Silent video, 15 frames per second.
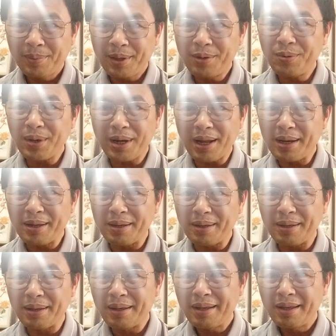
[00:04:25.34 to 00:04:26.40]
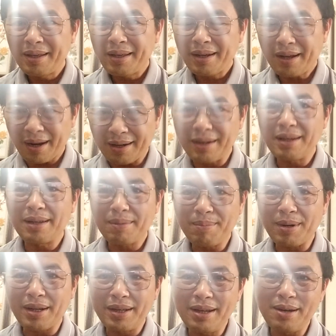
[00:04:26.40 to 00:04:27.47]
cái chuyện này thì khẳng định
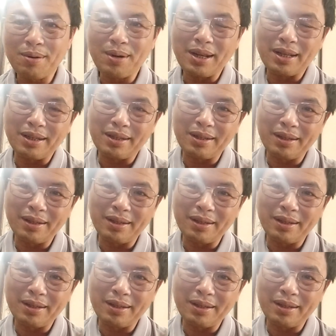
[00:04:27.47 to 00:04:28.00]
một cái điều là